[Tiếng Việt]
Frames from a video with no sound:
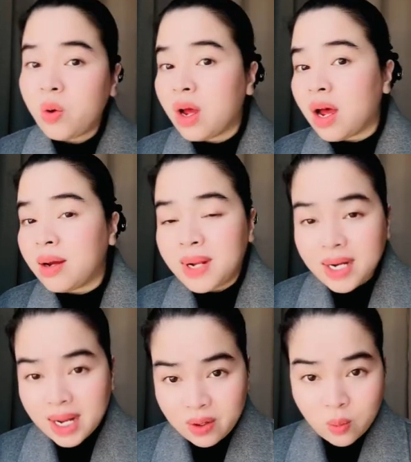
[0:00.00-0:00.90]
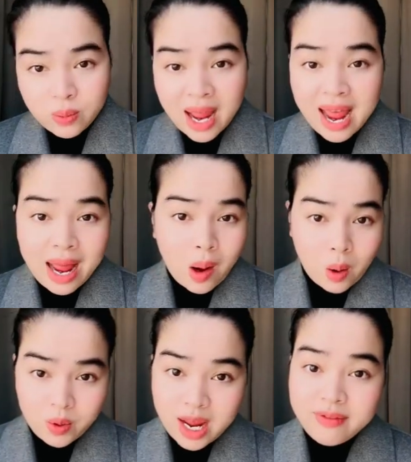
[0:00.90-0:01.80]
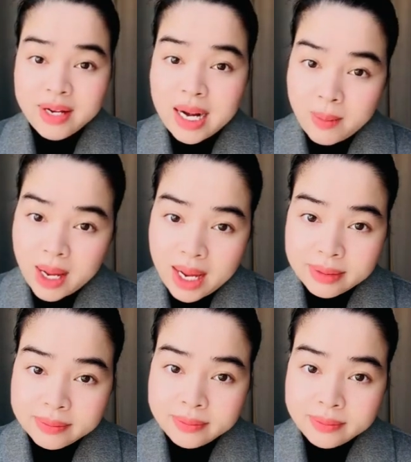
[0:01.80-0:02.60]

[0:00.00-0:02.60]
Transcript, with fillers: ở bên này cũng tha hồ về Việt Nam hát